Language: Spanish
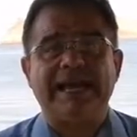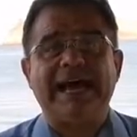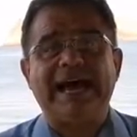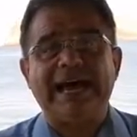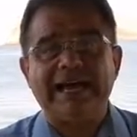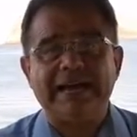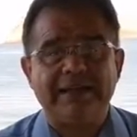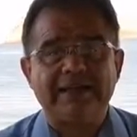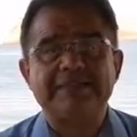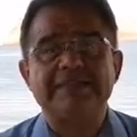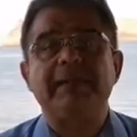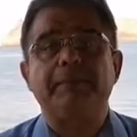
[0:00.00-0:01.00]

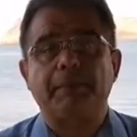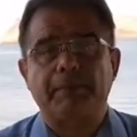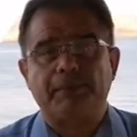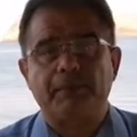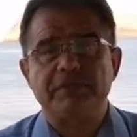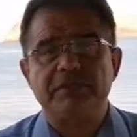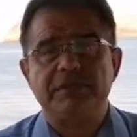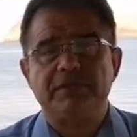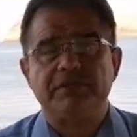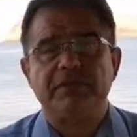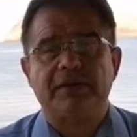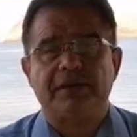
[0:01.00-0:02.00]
hacia el
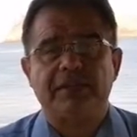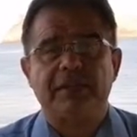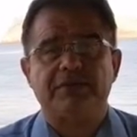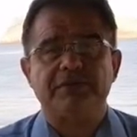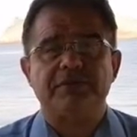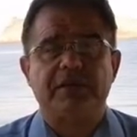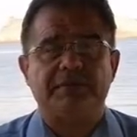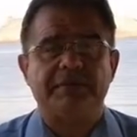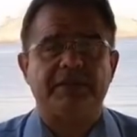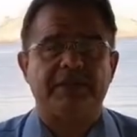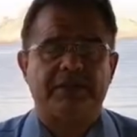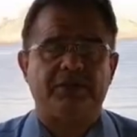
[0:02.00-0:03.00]
propósito que Dios
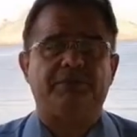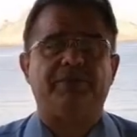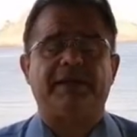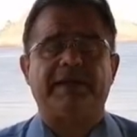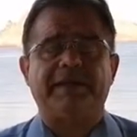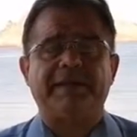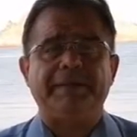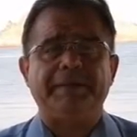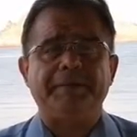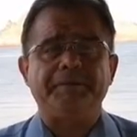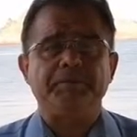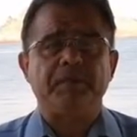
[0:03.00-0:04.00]
había tenido para él.
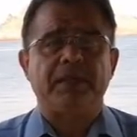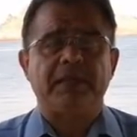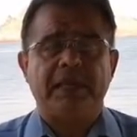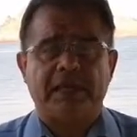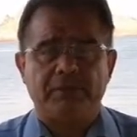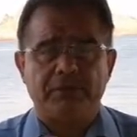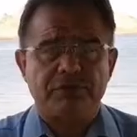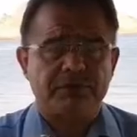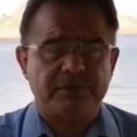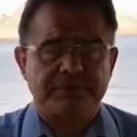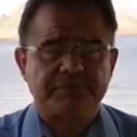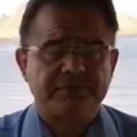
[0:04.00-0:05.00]

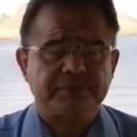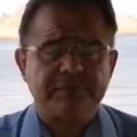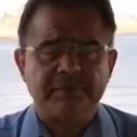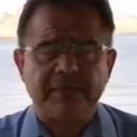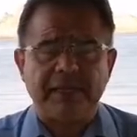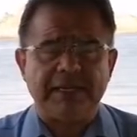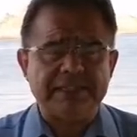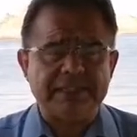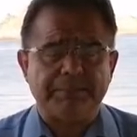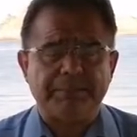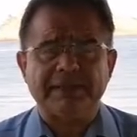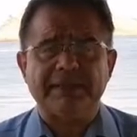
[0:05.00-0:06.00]
Llegamos en
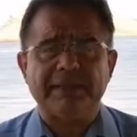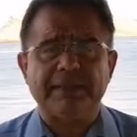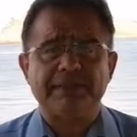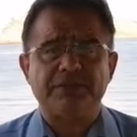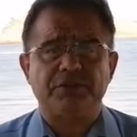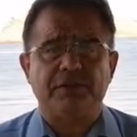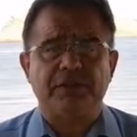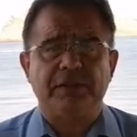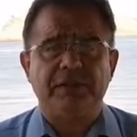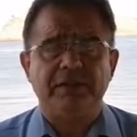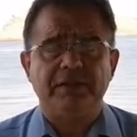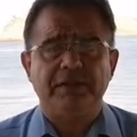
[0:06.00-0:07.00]
esta parte de la
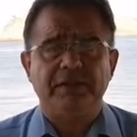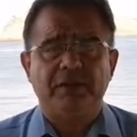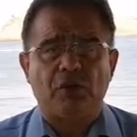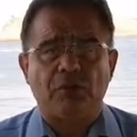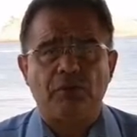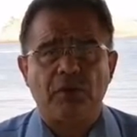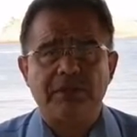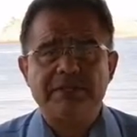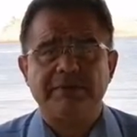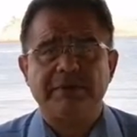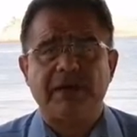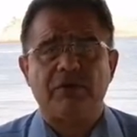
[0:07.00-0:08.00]
historia, cómo es
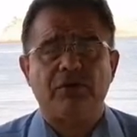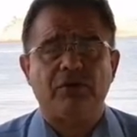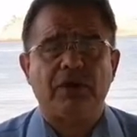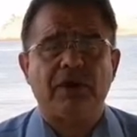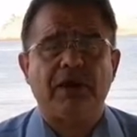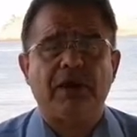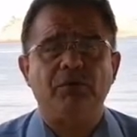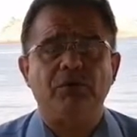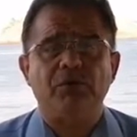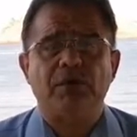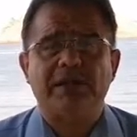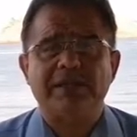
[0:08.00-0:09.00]
llevado a
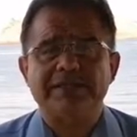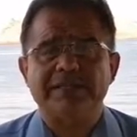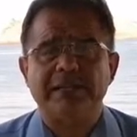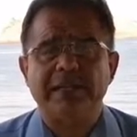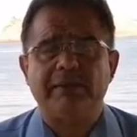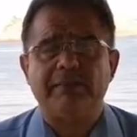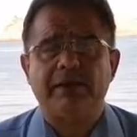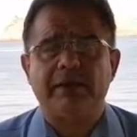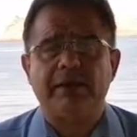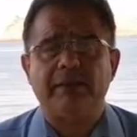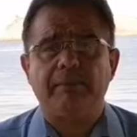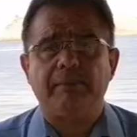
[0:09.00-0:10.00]
un lugar que se
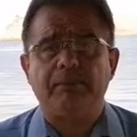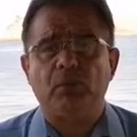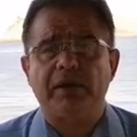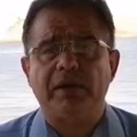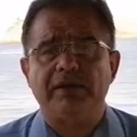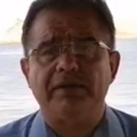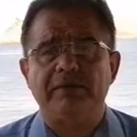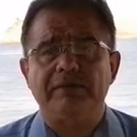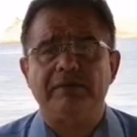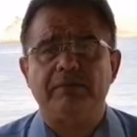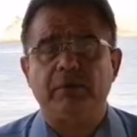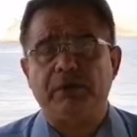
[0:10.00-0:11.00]
llama
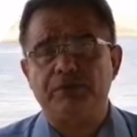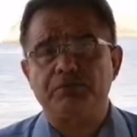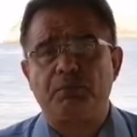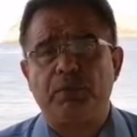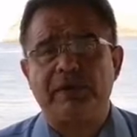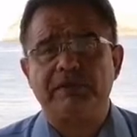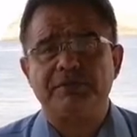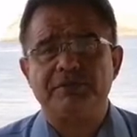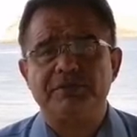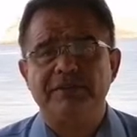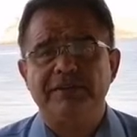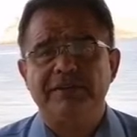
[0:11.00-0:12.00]
Buen, Buenos
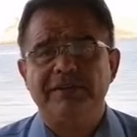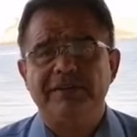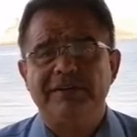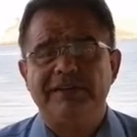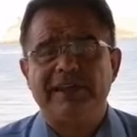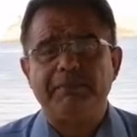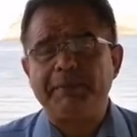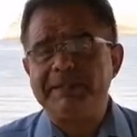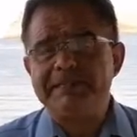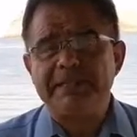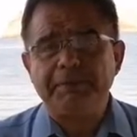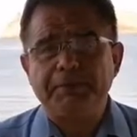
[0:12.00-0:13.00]
Puertos. El
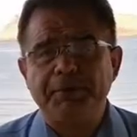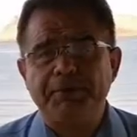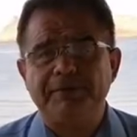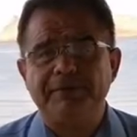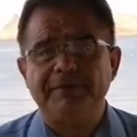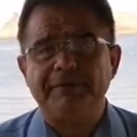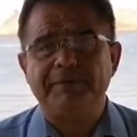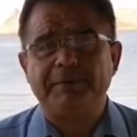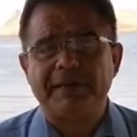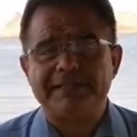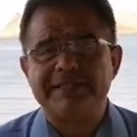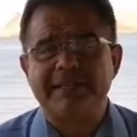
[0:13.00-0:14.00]
principio
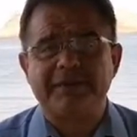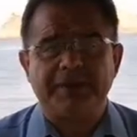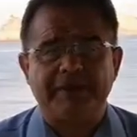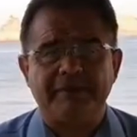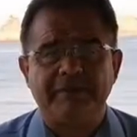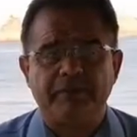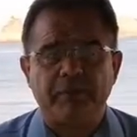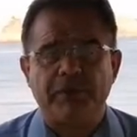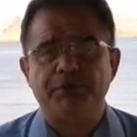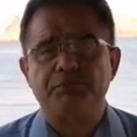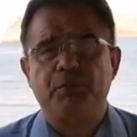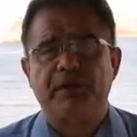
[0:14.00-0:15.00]
parecía bien,
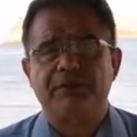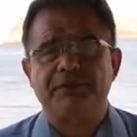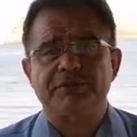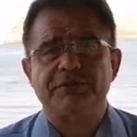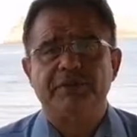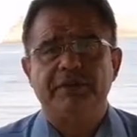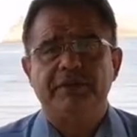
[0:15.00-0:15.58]
Buenos Puertos.